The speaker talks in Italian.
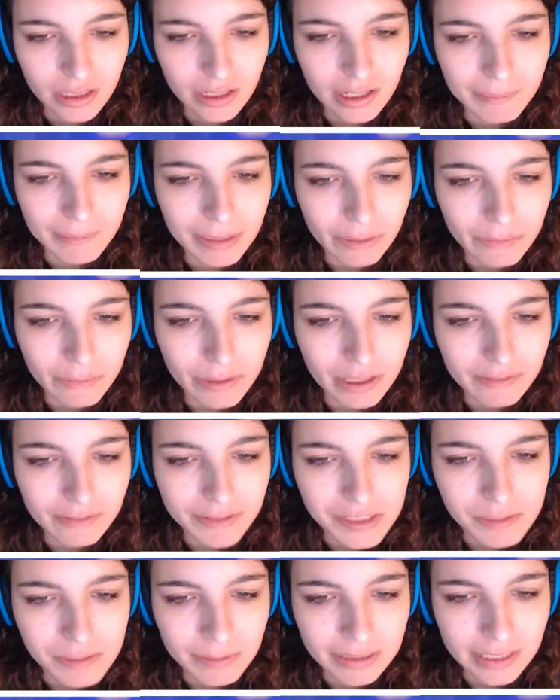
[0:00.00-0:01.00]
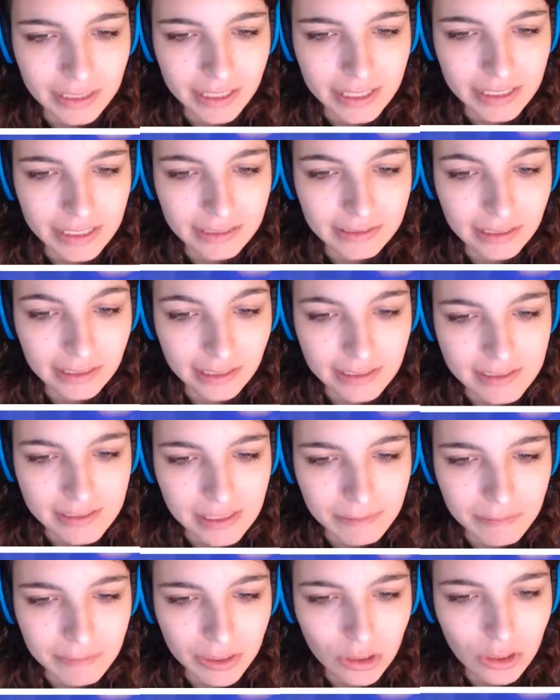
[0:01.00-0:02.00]
Vabbè, quelli li facciamo andare in hit anche
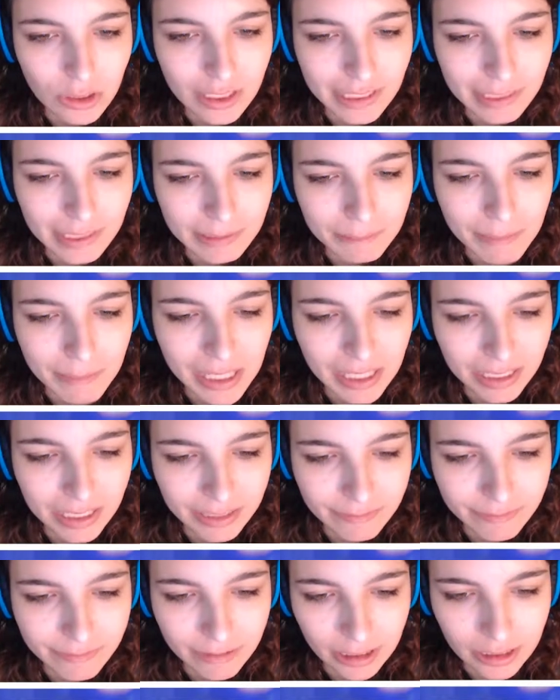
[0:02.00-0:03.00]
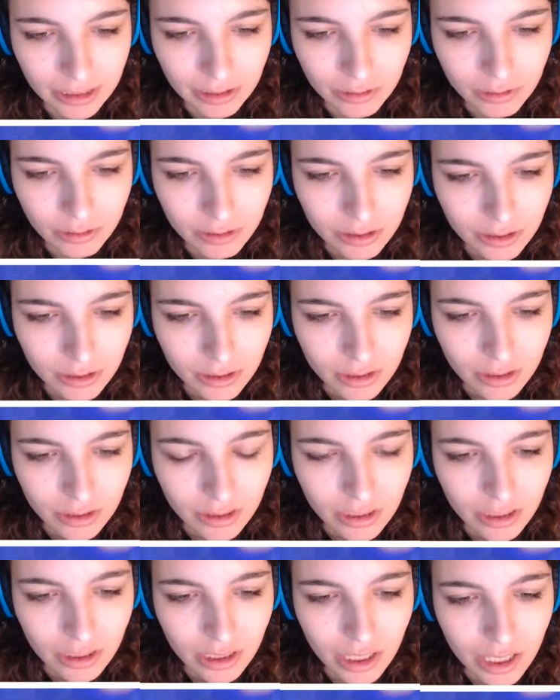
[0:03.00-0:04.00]
se... Madonna che male che fanno.
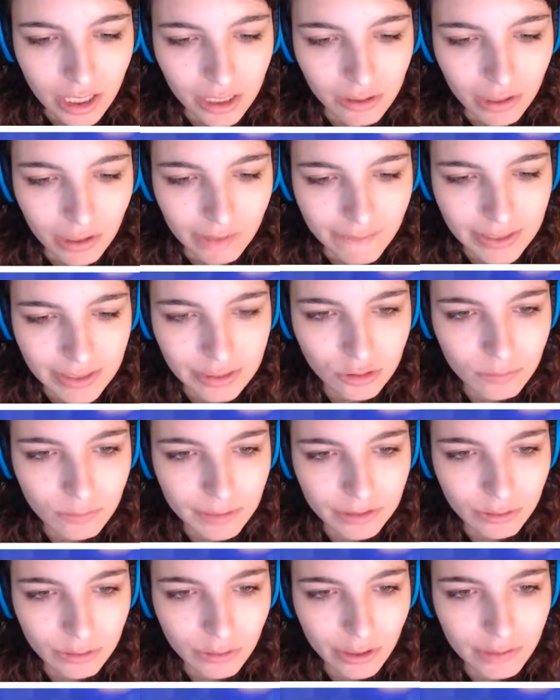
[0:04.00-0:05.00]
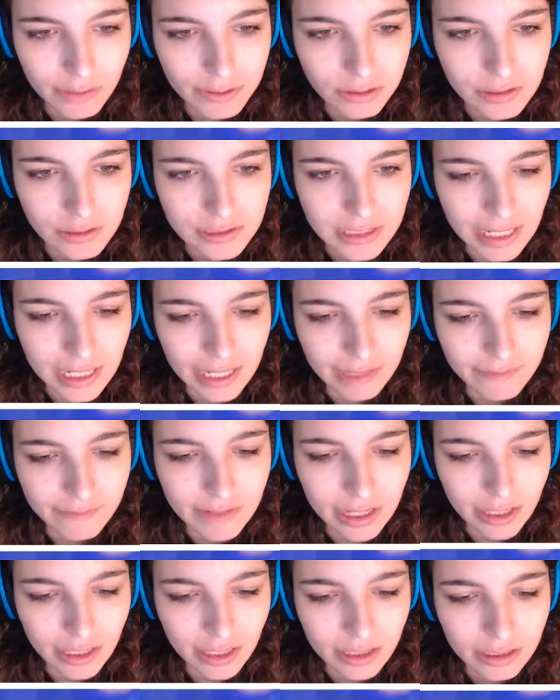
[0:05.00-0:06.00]
Allora, vai di Domatore e vado di Sgherry,
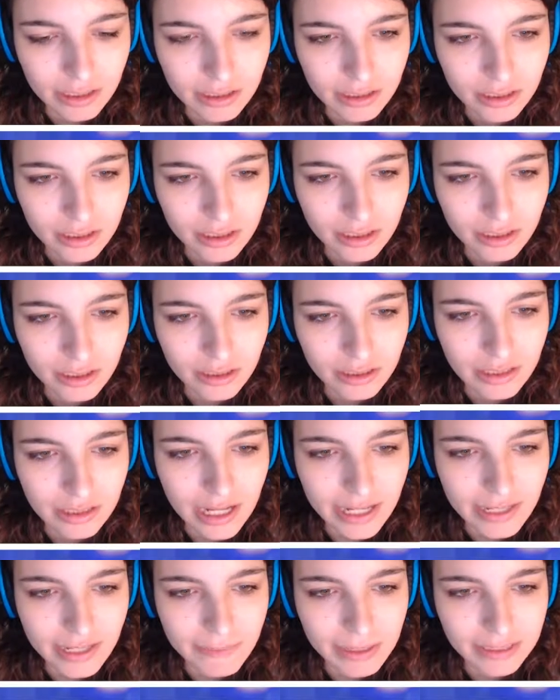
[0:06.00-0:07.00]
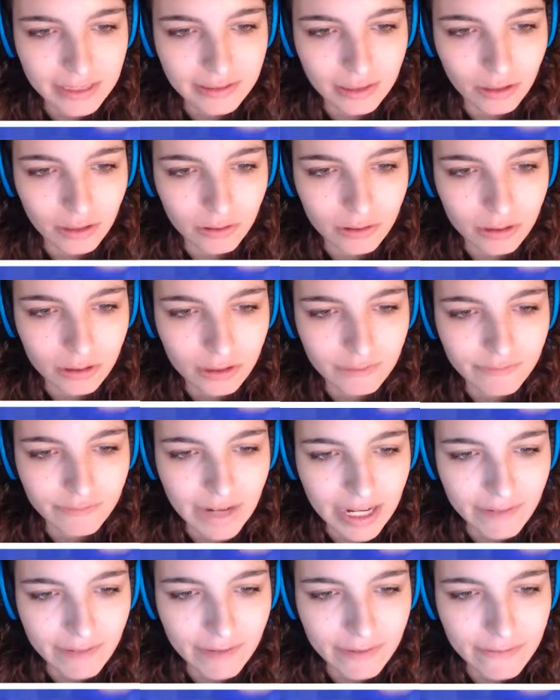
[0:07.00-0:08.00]
vai. Dai, mettilo.
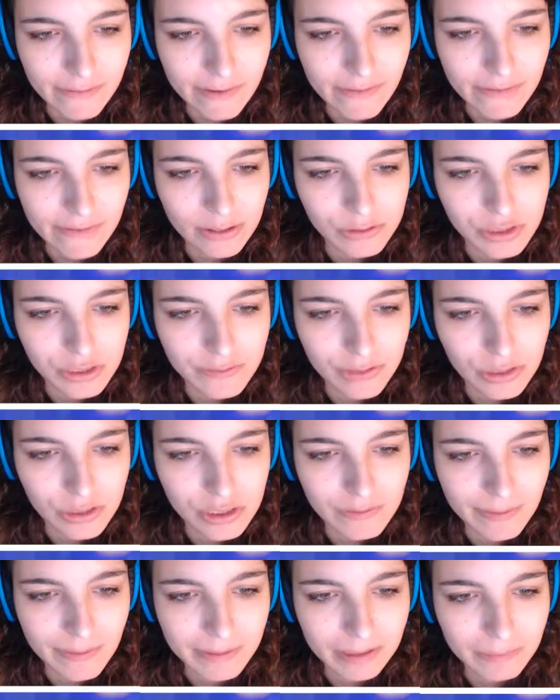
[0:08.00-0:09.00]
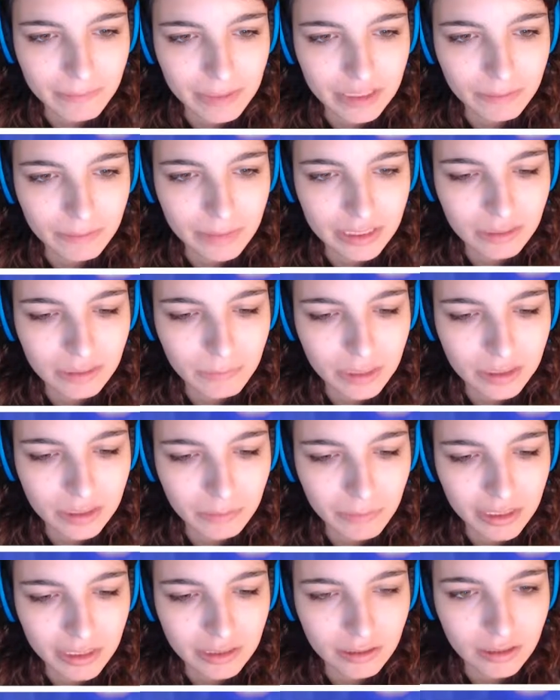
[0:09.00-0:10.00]
Vai, vai, vai, vai, veloce, veloce, vai, metti, metti,
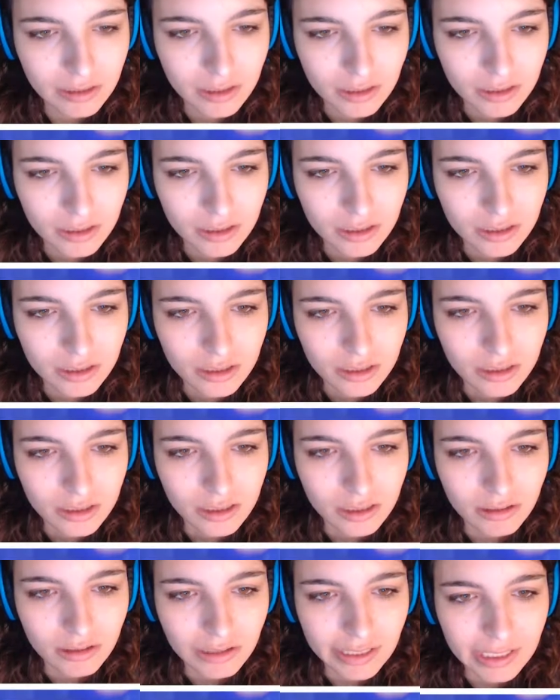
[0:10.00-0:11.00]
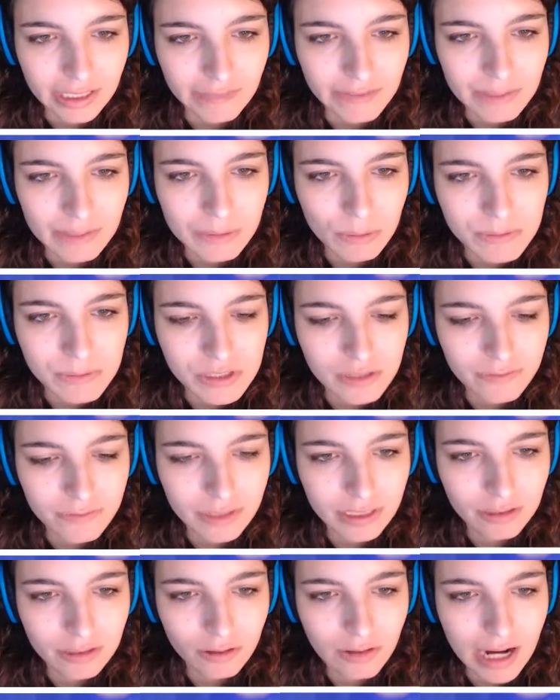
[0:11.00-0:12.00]
metti, metti. Ok, vediamo come si
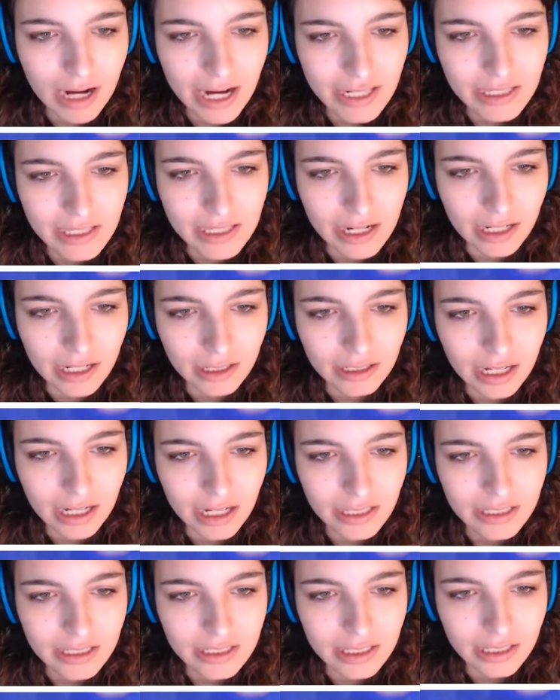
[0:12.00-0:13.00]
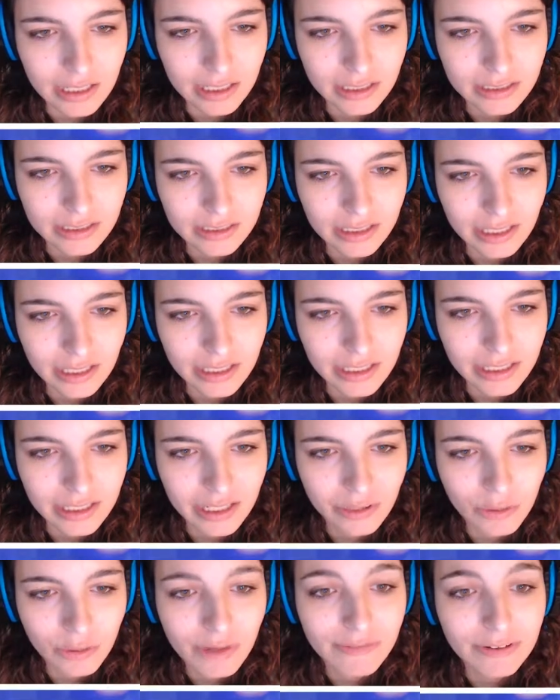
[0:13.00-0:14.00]
difendono. Aia, aia, aia,
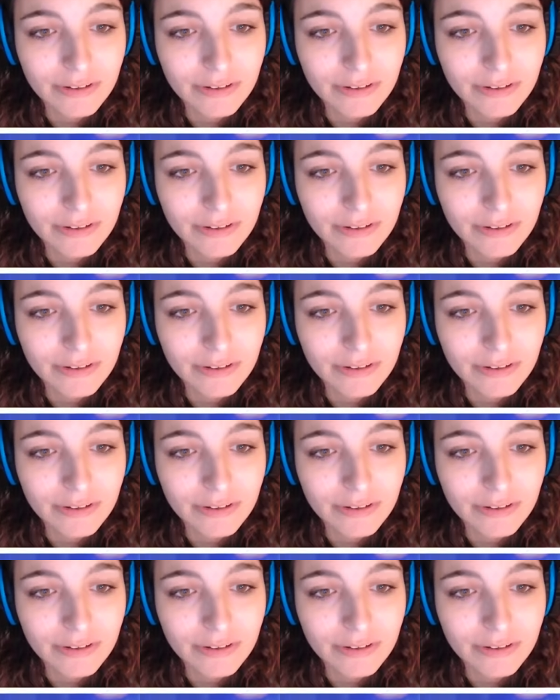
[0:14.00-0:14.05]
aia. Non ha